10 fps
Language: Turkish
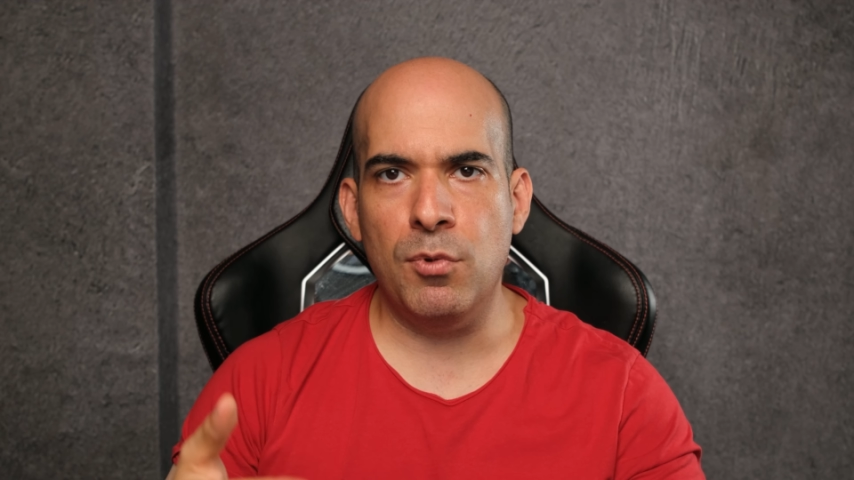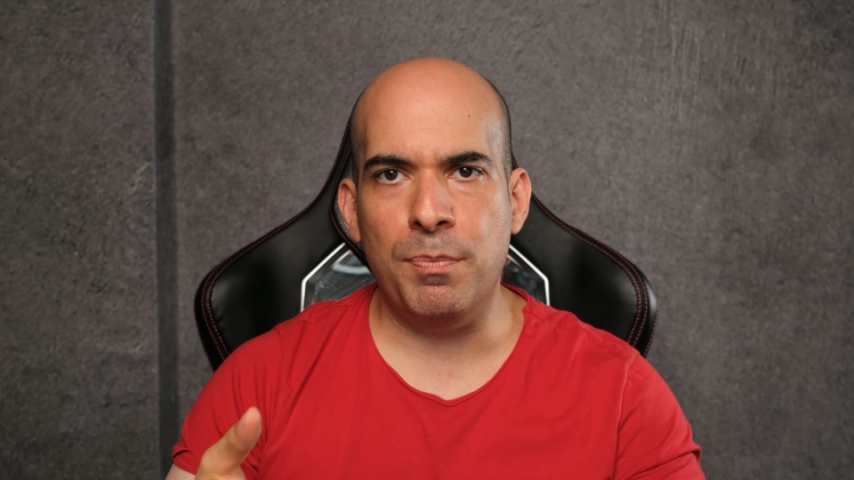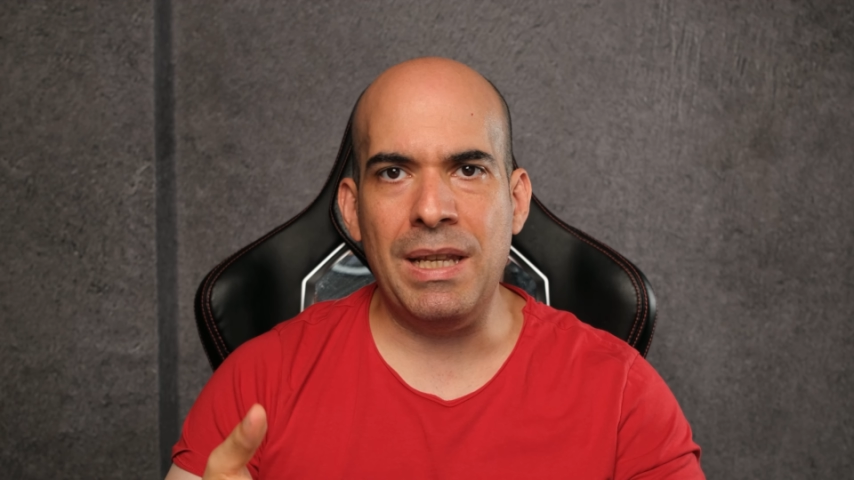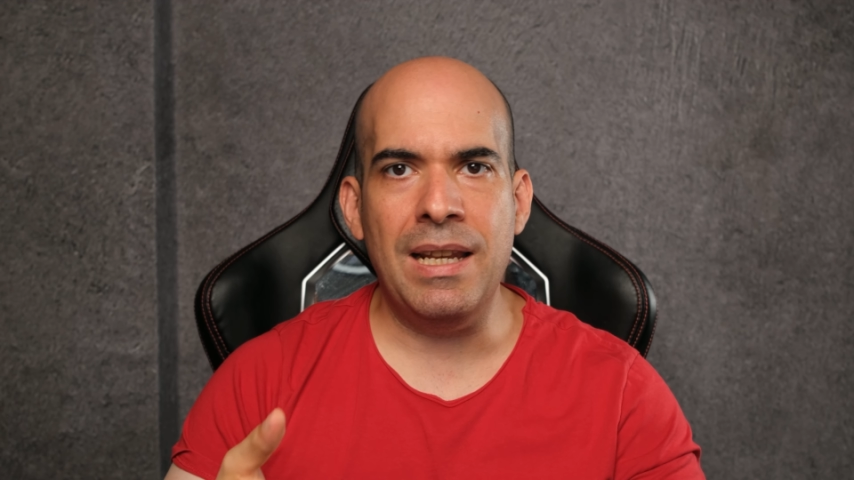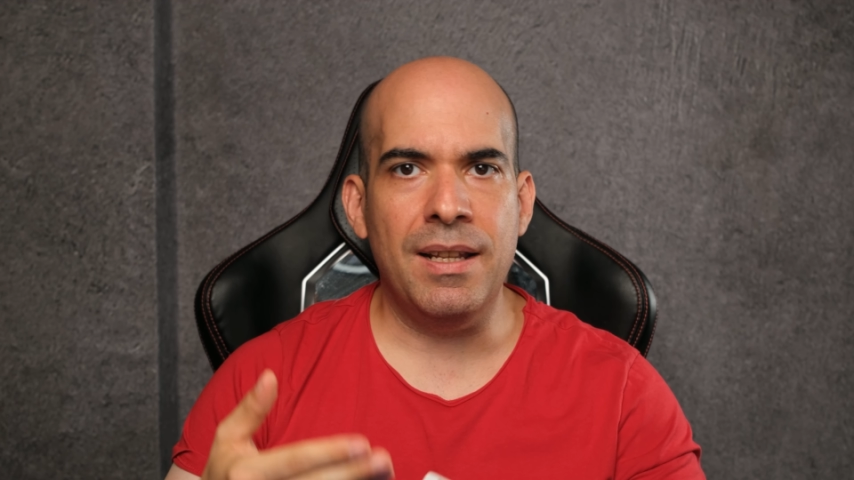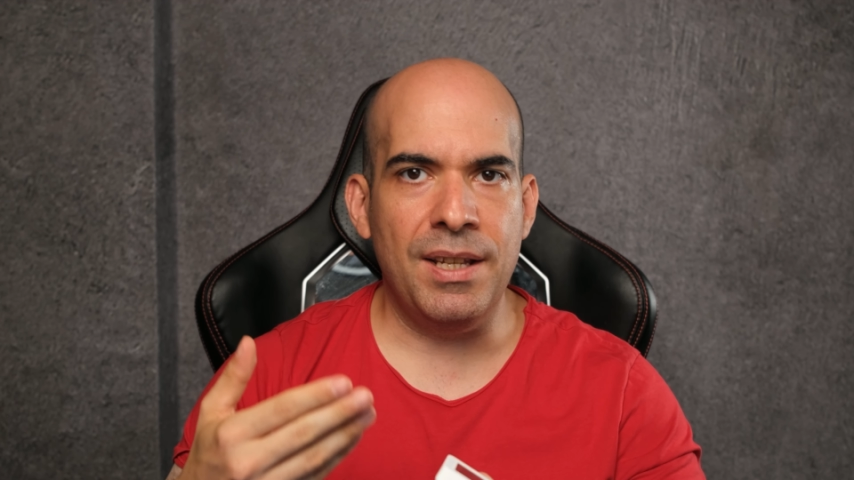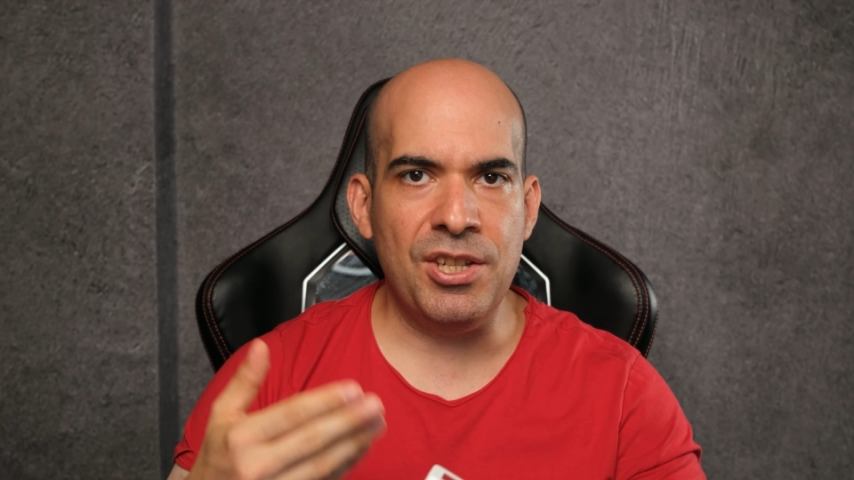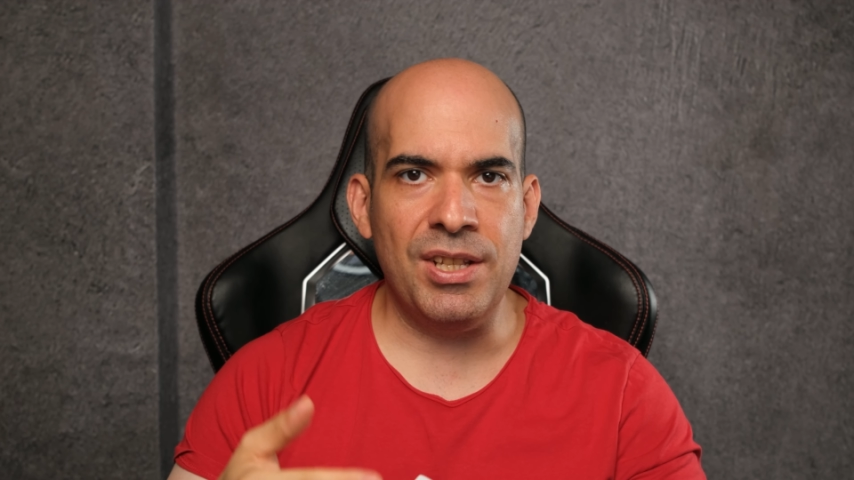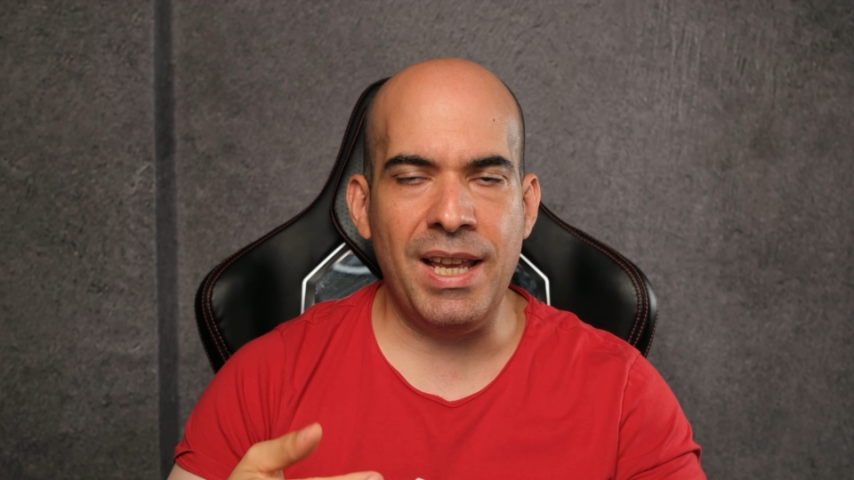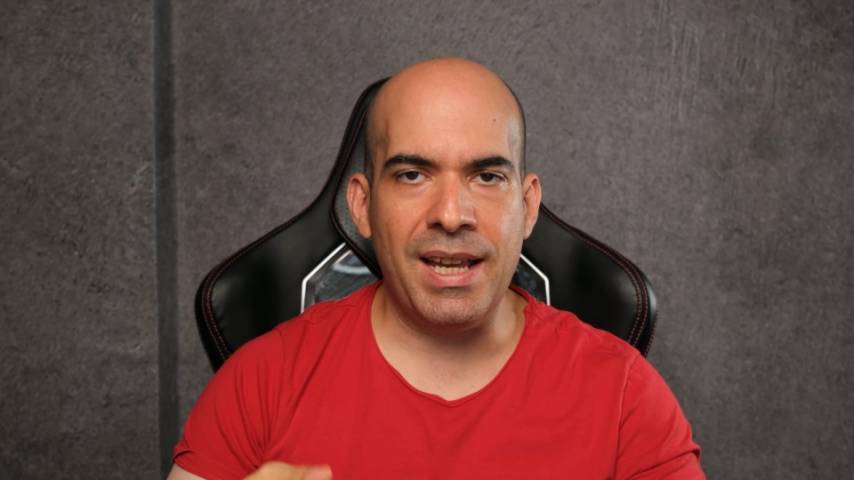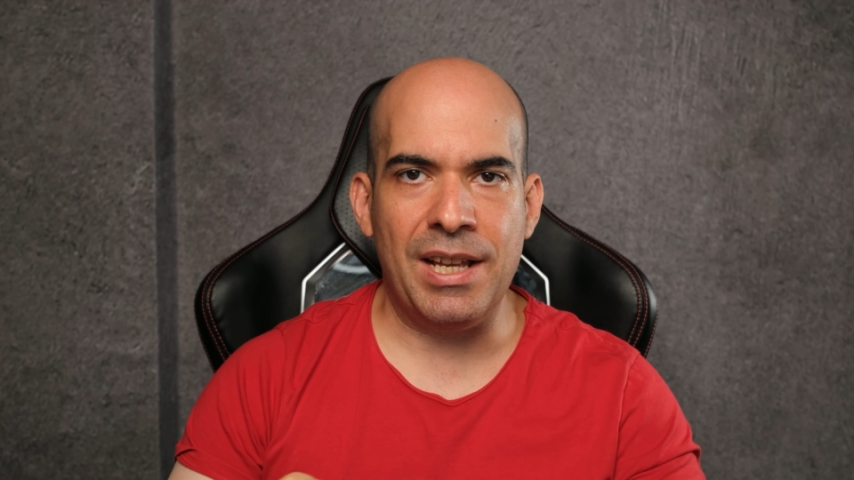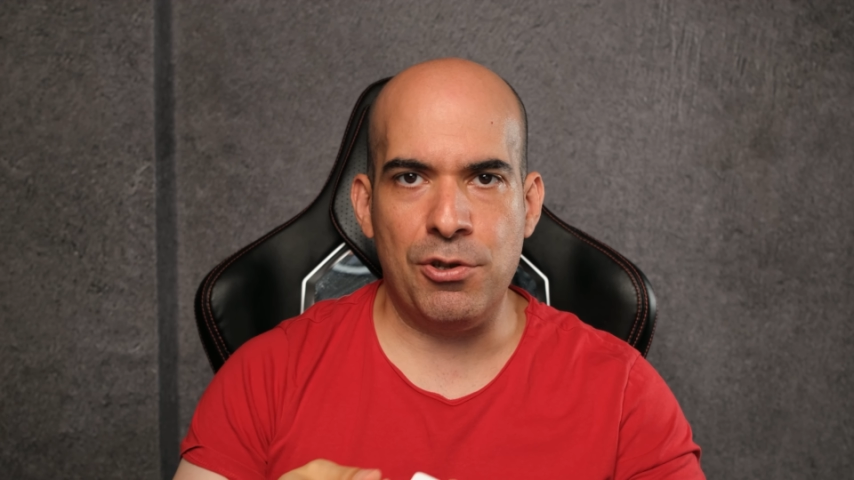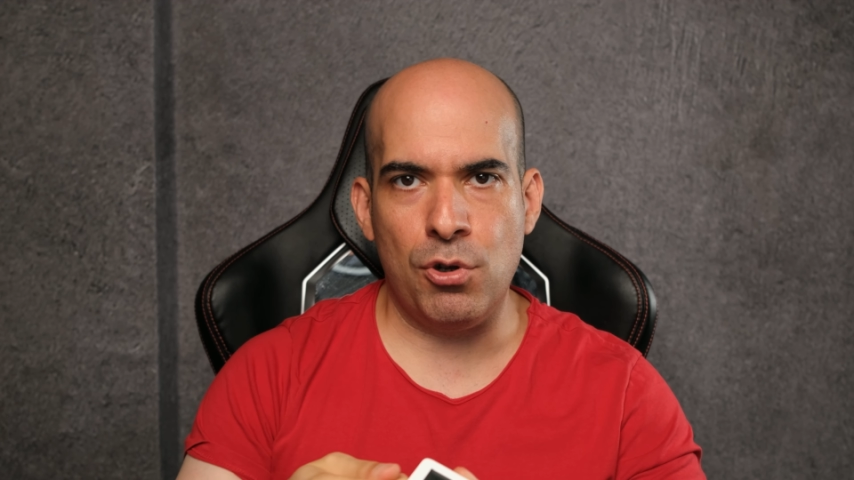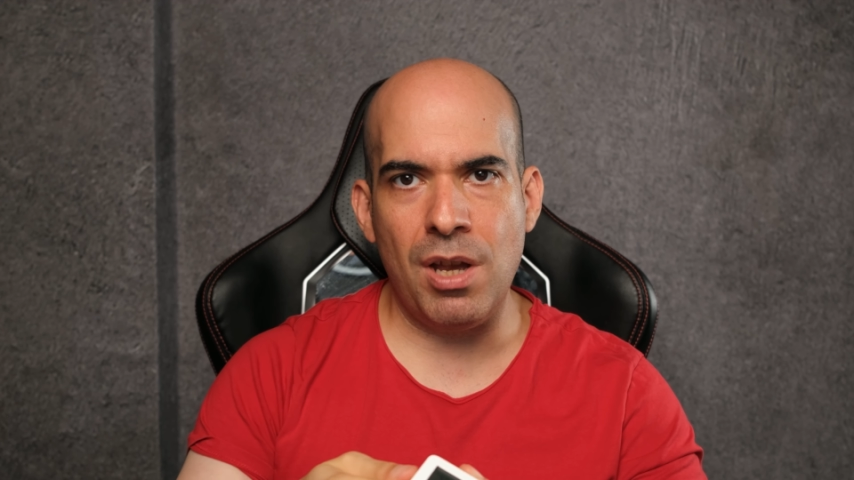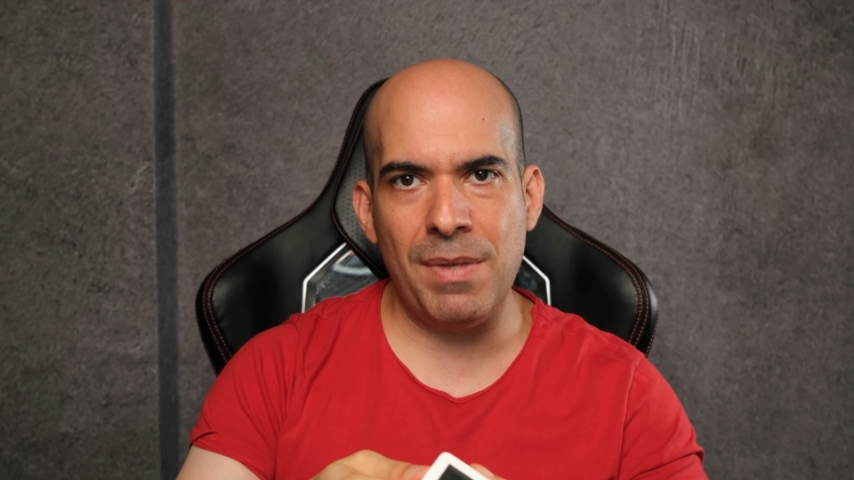bu pil içindeyken
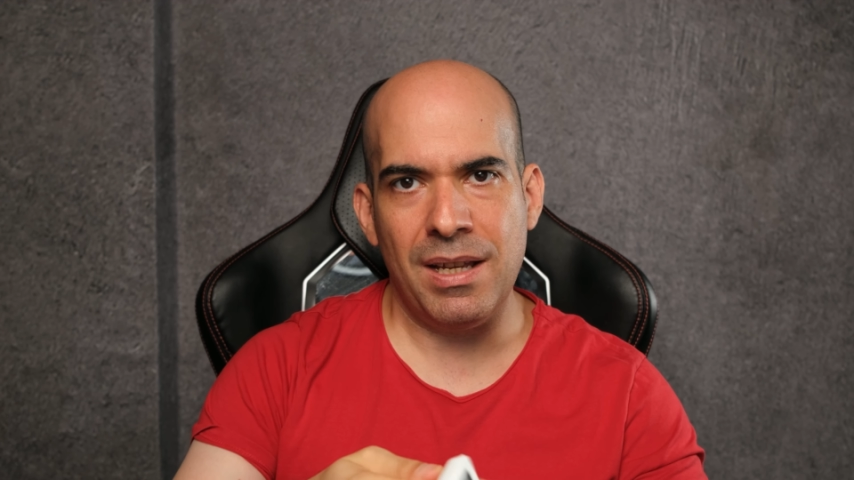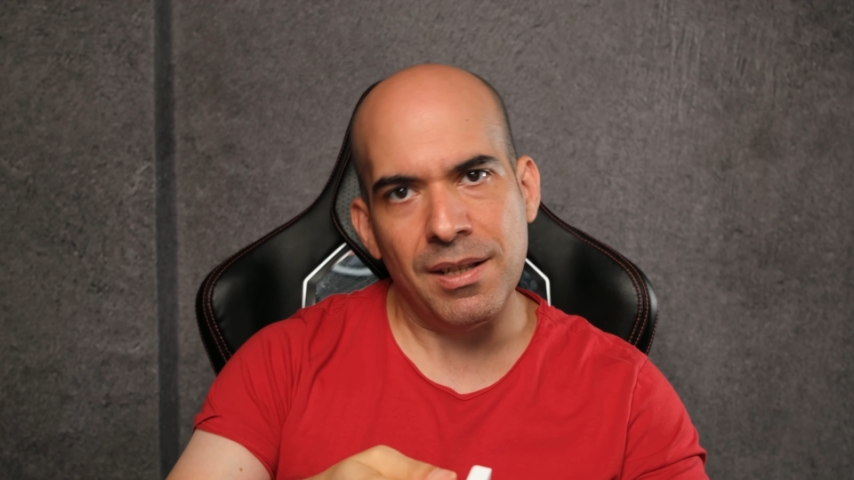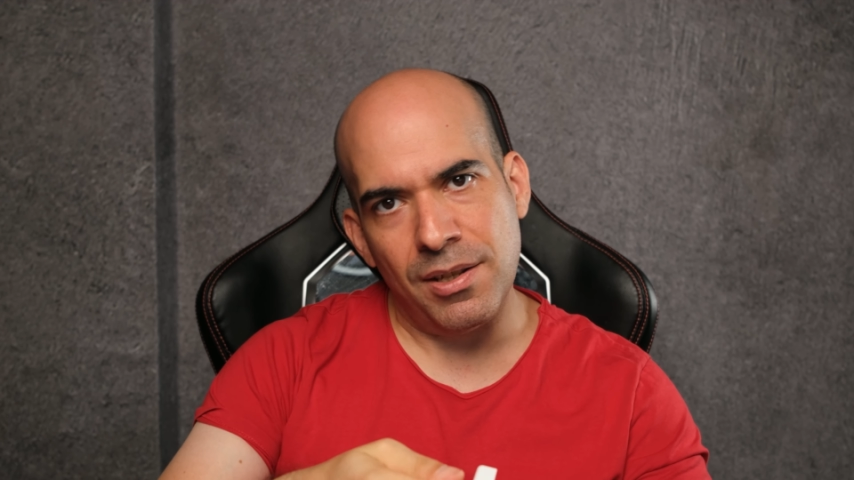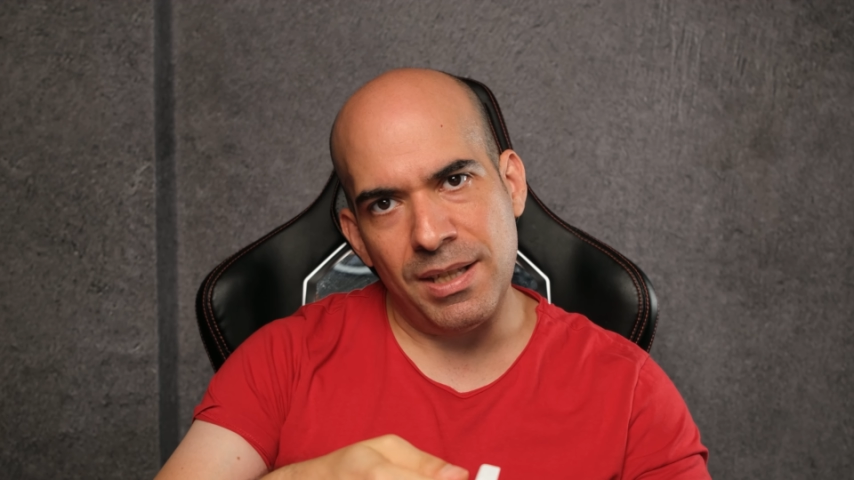çıkıyor ama